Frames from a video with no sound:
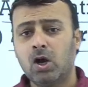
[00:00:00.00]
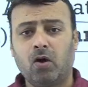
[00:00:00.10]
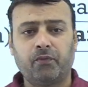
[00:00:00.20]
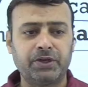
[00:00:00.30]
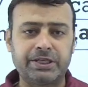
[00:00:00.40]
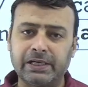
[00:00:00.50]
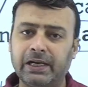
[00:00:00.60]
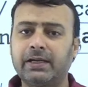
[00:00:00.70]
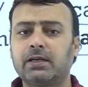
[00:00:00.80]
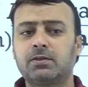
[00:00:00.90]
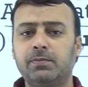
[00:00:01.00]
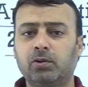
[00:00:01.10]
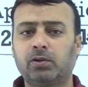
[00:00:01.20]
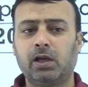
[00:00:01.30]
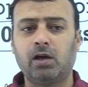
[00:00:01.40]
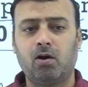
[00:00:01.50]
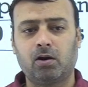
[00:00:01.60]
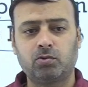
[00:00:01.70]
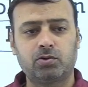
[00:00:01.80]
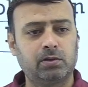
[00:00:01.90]
ऑफिशियल लेटर्स भी होते हैं और
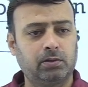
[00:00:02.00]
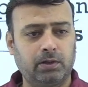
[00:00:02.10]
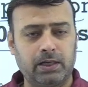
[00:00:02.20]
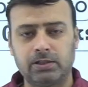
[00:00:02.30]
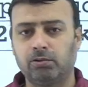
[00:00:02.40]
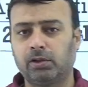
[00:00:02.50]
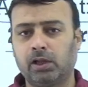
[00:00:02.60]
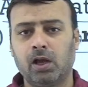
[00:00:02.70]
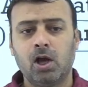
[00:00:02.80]
कुछ ऐसे होते हैं